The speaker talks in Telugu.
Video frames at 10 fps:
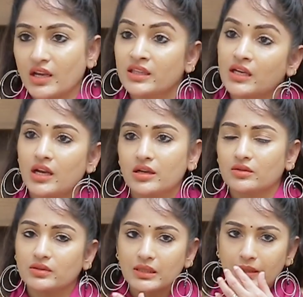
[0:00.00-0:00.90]

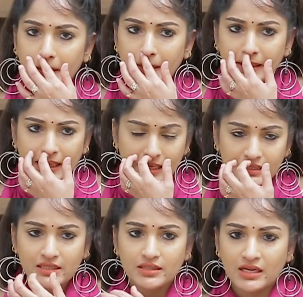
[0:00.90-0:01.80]
ఎదగాలనుకుంది ఎందుకంటే నా
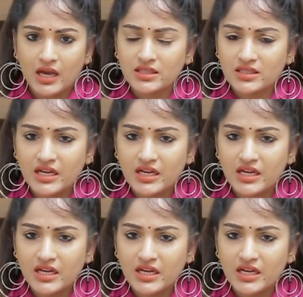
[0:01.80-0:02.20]
నా